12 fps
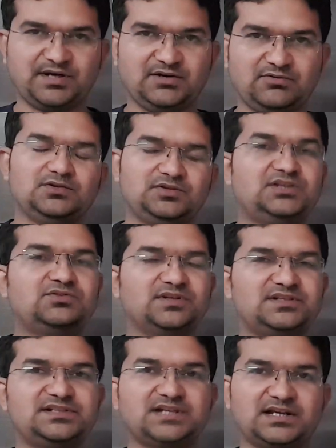पड़ा हो तो ये
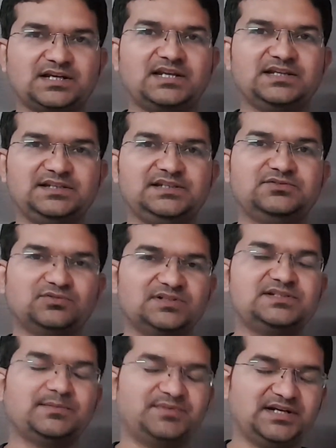थोड़ी सी जानकारी थी
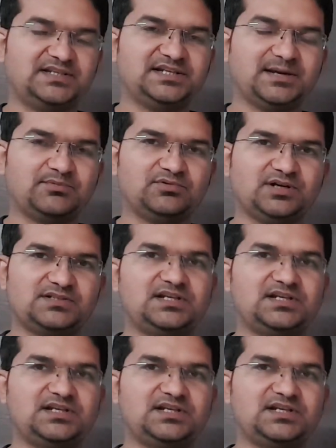थोड़ी सी अपडेट थी आपको